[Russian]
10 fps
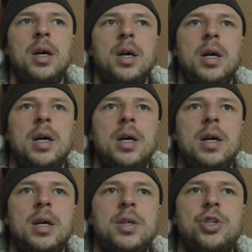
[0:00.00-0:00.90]

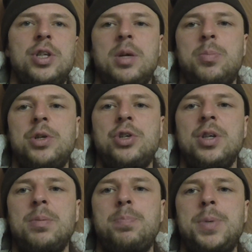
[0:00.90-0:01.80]
Э, четыре
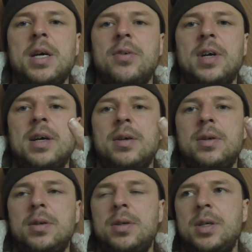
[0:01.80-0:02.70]
причины. Первая –
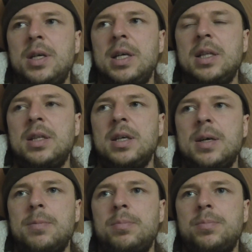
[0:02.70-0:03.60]

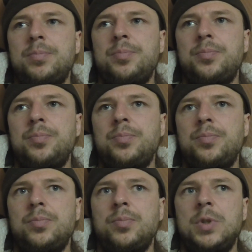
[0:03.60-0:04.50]
это...
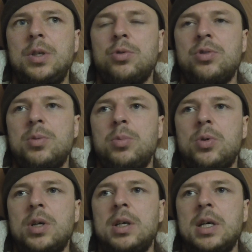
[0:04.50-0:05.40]
Я уже забыл,
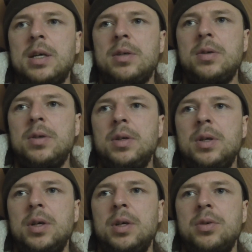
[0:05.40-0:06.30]
какая.
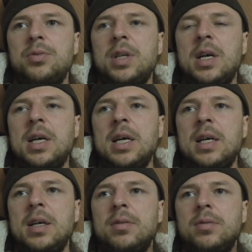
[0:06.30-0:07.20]

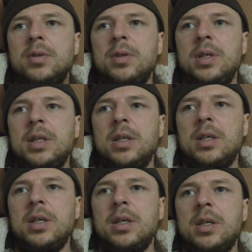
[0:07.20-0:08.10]
Вторая –
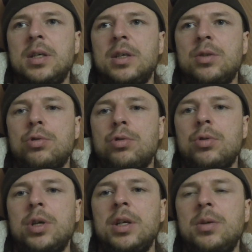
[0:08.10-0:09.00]
это то,
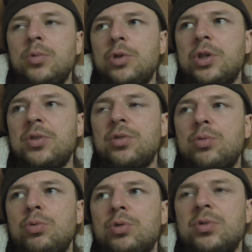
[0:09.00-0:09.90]
что я немножко
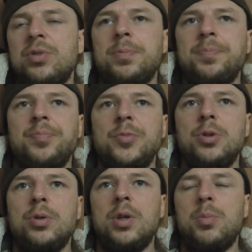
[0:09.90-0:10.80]
соскучился
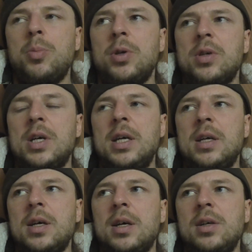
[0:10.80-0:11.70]
все-таки по Болгарии,
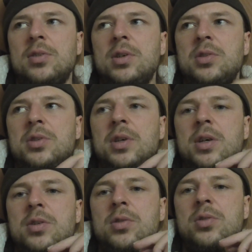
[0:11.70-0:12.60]
как оказалось. Не
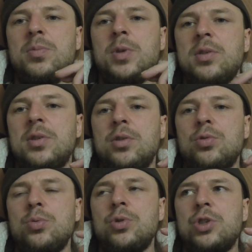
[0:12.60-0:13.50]
хотелось так
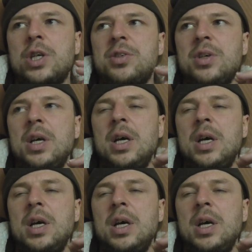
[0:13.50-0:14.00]
сразу уезжать.